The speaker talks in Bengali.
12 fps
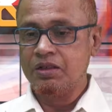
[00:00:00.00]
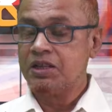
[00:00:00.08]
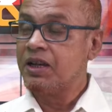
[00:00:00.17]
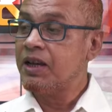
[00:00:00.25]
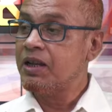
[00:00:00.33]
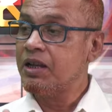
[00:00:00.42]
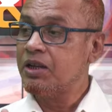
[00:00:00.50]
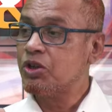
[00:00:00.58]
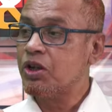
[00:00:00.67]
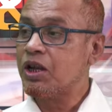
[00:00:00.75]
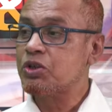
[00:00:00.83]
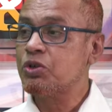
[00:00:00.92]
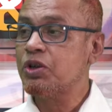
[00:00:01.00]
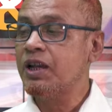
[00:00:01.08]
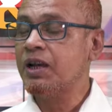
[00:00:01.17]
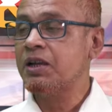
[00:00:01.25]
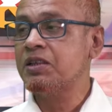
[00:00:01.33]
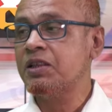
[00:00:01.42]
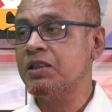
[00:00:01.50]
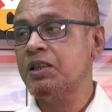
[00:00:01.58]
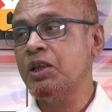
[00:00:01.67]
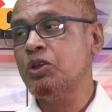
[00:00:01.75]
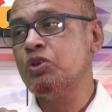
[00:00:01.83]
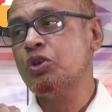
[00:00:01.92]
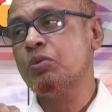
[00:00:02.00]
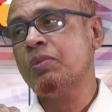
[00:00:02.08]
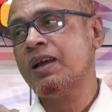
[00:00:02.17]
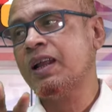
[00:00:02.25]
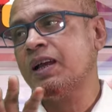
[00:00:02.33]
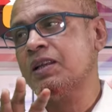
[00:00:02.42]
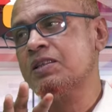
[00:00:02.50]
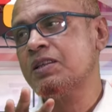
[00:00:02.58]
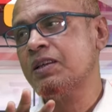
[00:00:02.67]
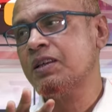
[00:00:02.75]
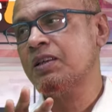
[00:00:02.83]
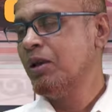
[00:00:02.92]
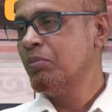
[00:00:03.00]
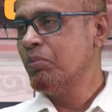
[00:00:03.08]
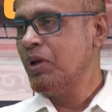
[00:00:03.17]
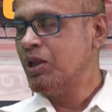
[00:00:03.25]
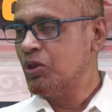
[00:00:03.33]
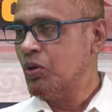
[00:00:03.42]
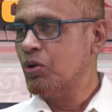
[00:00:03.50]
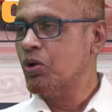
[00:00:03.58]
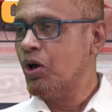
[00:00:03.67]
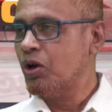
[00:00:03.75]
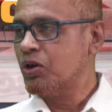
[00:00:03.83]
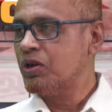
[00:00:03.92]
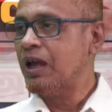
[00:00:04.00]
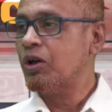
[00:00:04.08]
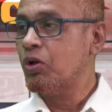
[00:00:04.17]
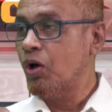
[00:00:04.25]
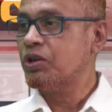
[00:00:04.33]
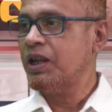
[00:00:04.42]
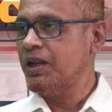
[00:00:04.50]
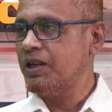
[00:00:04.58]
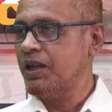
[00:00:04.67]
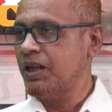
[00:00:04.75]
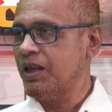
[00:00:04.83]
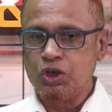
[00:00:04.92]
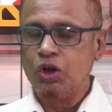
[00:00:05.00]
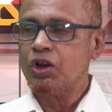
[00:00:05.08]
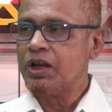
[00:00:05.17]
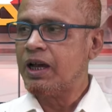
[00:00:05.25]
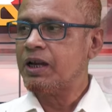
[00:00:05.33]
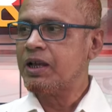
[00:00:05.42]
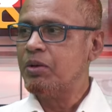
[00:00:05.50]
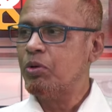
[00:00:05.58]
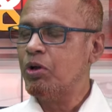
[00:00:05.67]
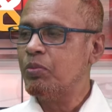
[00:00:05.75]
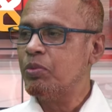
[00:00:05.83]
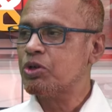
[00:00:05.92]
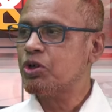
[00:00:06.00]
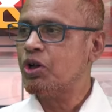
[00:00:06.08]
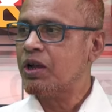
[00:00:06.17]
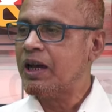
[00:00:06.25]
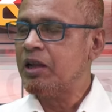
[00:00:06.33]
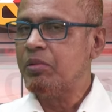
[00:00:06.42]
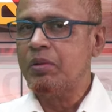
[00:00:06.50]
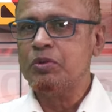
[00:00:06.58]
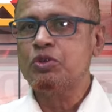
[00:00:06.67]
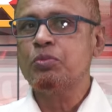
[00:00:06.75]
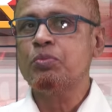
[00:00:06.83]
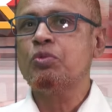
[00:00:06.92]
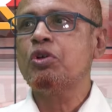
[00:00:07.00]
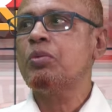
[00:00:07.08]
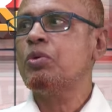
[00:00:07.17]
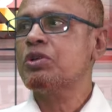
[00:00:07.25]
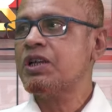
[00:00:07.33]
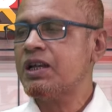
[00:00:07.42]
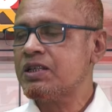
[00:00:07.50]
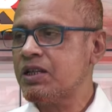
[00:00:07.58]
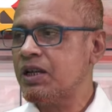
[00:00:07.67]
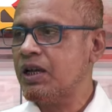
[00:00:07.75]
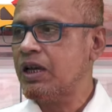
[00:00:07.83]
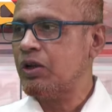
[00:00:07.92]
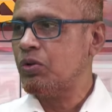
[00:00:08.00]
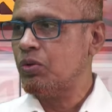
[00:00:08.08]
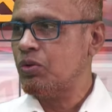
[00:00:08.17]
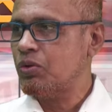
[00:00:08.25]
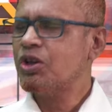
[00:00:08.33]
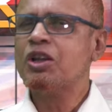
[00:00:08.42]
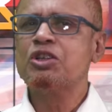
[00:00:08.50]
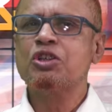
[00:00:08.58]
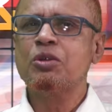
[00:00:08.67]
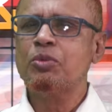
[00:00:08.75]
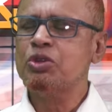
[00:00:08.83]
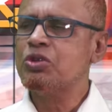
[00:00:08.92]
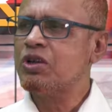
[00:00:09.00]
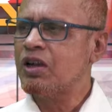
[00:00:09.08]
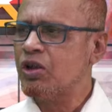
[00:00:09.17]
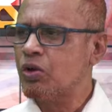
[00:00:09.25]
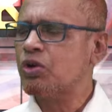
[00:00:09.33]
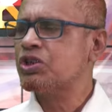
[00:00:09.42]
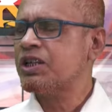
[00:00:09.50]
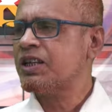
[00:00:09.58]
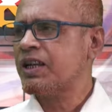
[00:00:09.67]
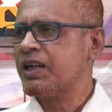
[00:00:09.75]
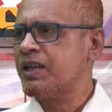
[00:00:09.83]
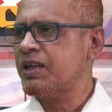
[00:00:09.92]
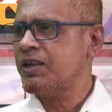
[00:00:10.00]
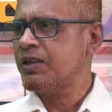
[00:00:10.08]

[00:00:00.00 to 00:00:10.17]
সেখানে সরাসরি লিখেছেন তিনজন মারা গেছে মৃত্যুর ঘটনা ঘটেইনি সরকারকে বলবো সরকার এভাবে চুপ করে বসে আছেন কেন স্বরাষ্ট্র মন্ত্রণালয় করছেটা কি